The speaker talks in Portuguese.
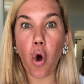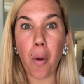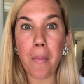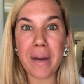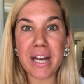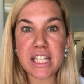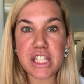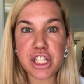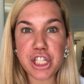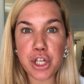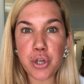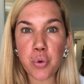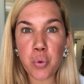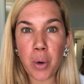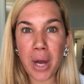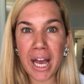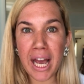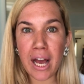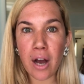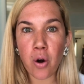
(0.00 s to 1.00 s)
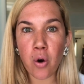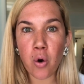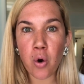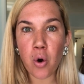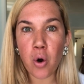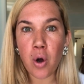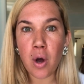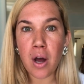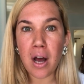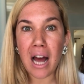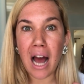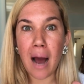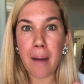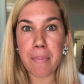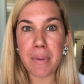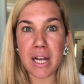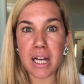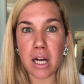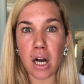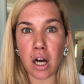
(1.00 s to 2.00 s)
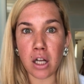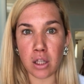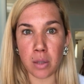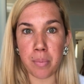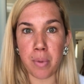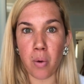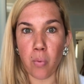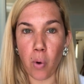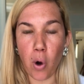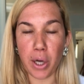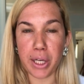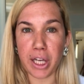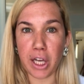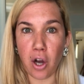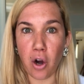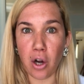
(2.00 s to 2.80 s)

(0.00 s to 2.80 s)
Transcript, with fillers: Cometi um erro aplicando meu Working